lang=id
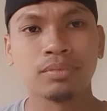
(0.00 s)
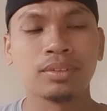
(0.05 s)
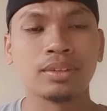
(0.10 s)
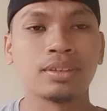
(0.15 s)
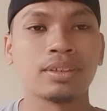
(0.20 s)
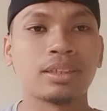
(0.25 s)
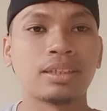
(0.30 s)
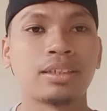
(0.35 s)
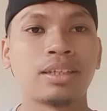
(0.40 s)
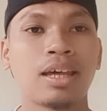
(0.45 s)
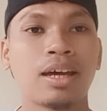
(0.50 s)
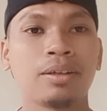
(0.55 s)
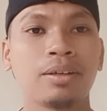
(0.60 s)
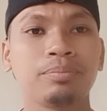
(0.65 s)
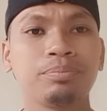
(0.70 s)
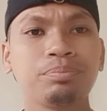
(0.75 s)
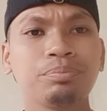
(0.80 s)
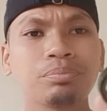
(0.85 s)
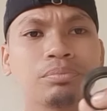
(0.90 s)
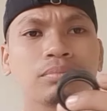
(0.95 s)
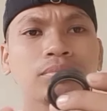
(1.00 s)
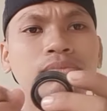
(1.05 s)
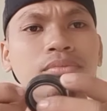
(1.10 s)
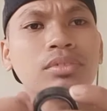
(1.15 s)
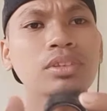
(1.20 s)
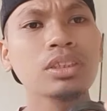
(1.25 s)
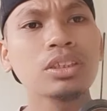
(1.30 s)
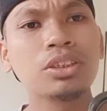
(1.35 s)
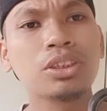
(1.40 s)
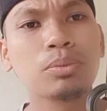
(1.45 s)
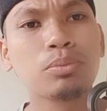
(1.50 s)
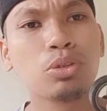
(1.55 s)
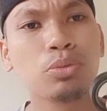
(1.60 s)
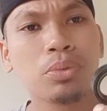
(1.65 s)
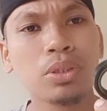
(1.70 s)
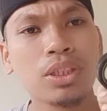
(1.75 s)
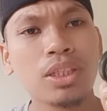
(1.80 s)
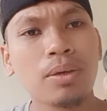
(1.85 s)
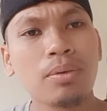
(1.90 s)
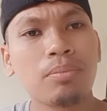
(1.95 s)
Nah, sebelum
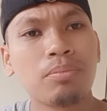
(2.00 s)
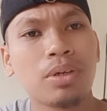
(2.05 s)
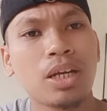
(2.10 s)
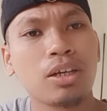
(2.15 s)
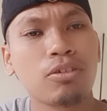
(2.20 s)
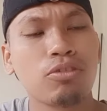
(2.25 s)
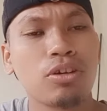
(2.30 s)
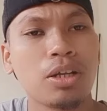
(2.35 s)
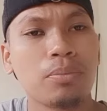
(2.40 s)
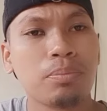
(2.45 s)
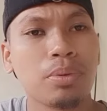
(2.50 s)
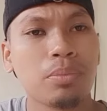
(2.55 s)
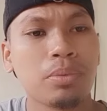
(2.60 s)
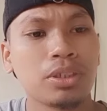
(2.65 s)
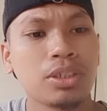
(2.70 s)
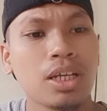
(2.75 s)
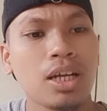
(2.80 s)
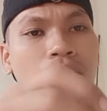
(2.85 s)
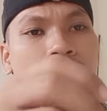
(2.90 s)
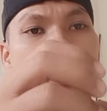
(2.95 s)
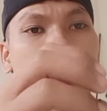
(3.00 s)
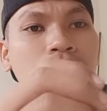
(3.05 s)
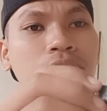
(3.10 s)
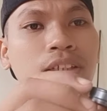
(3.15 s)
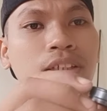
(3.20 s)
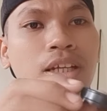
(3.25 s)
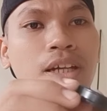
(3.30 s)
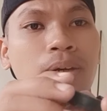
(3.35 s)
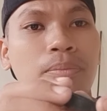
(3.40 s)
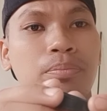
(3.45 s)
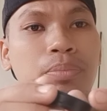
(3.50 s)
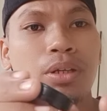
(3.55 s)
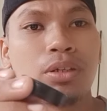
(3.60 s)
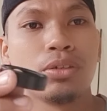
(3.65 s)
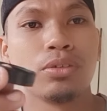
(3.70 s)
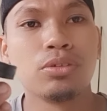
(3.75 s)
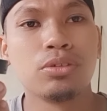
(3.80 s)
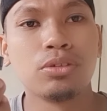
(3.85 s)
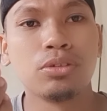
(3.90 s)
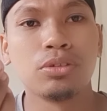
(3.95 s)
kita melakukan pemasangan ya
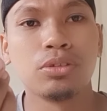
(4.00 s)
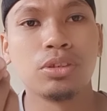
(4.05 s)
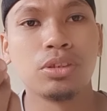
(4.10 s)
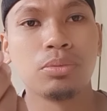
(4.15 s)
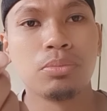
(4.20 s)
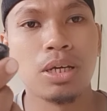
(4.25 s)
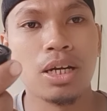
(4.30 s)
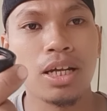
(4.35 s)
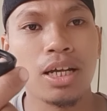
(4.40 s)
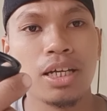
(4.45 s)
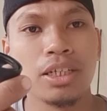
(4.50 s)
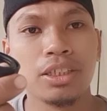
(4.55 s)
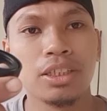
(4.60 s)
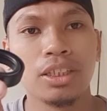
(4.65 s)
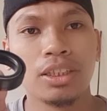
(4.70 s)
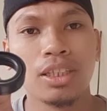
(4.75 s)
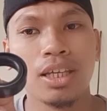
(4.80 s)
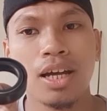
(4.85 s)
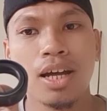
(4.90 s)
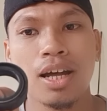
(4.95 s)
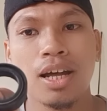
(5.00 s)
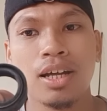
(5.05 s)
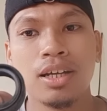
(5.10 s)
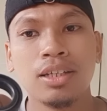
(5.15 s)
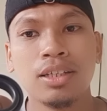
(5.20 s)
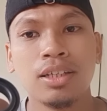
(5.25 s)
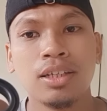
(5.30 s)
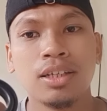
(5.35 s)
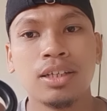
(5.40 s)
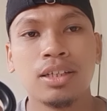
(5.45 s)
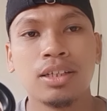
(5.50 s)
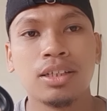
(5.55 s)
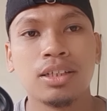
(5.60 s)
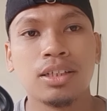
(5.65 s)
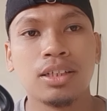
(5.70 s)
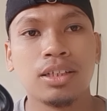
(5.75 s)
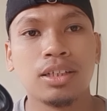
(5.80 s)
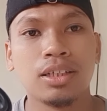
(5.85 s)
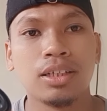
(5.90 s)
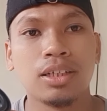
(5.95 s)
perlu uh, barangkali kita
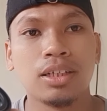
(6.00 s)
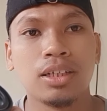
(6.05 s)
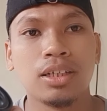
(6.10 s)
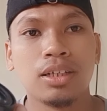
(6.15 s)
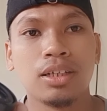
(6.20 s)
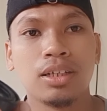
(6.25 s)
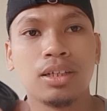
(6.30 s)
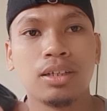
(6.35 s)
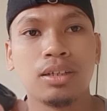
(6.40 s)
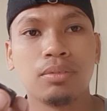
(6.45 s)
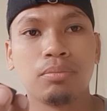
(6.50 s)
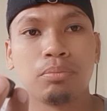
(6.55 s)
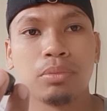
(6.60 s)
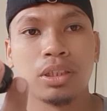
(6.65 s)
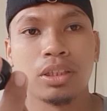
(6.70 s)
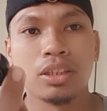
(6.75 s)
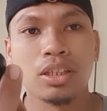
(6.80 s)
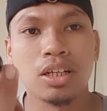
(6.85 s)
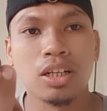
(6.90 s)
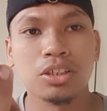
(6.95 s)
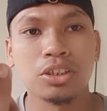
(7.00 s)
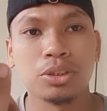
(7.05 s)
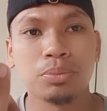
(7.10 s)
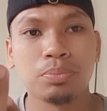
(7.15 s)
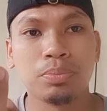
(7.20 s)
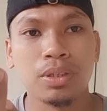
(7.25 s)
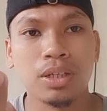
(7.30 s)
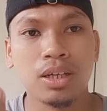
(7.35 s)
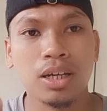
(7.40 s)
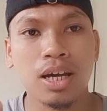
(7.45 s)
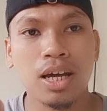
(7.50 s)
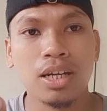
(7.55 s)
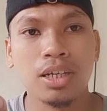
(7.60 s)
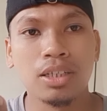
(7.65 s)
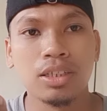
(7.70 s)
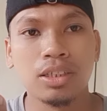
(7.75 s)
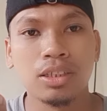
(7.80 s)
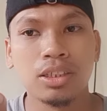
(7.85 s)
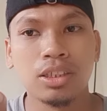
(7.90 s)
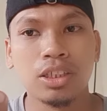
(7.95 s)
Eh, mentransferkan
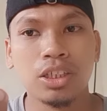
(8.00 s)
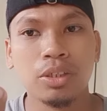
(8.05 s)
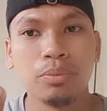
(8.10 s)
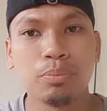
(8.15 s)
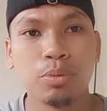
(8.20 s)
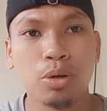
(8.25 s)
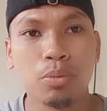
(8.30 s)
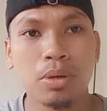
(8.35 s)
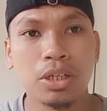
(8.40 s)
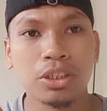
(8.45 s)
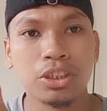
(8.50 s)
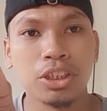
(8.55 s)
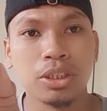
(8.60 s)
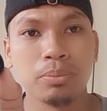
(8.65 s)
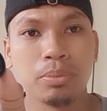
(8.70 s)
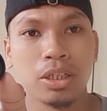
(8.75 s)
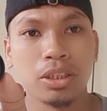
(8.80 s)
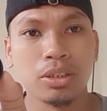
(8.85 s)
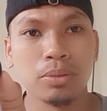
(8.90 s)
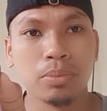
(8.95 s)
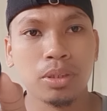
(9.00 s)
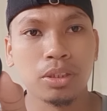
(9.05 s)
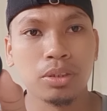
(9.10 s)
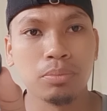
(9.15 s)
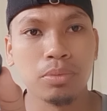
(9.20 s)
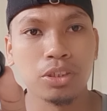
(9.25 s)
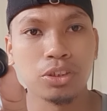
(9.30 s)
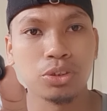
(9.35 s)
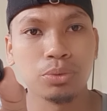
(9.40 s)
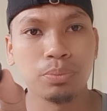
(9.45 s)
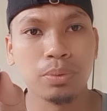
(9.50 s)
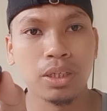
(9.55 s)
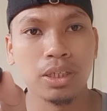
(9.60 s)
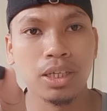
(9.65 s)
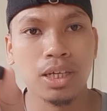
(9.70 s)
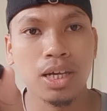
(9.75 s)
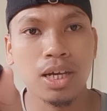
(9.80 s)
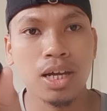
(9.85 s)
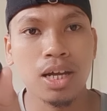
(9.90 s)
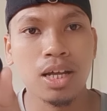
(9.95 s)
uh, informasi kepada teman-teman
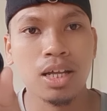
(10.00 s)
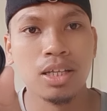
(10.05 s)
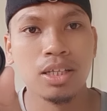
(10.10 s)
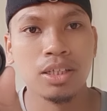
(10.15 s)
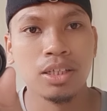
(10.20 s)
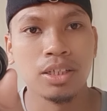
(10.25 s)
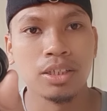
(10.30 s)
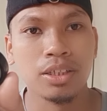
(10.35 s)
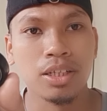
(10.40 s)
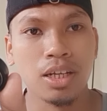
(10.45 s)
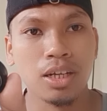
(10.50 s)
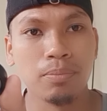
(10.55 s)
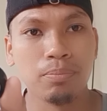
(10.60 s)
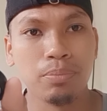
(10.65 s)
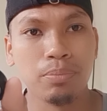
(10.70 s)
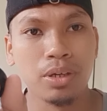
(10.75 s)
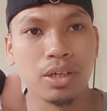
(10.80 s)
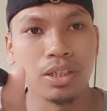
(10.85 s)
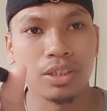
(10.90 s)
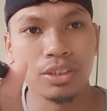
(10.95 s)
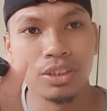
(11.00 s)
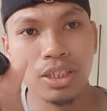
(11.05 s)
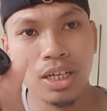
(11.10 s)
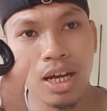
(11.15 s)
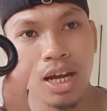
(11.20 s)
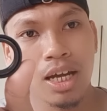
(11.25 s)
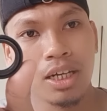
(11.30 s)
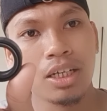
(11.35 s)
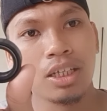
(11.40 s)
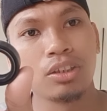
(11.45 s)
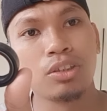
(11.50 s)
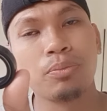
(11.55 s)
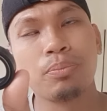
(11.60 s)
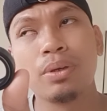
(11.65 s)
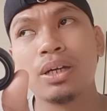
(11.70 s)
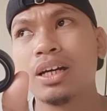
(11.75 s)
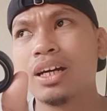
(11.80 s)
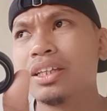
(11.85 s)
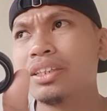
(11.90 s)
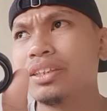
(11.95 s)
supaya dalam pengerjaan atau
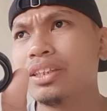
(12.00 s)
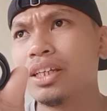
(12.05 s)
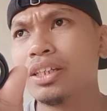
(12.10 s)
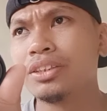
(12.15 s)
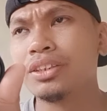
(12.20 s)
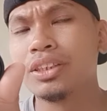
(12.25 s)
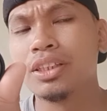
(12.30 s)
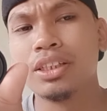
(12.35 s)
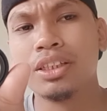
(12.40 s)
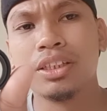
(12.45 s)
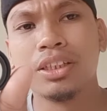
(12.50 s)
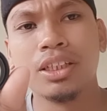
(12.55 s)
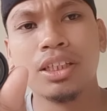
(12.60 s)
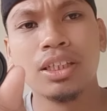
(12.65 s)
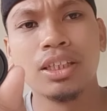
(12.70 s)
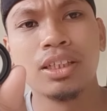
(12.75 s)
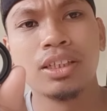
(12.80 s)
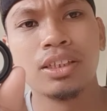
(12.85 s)
penggantian sil ini eh,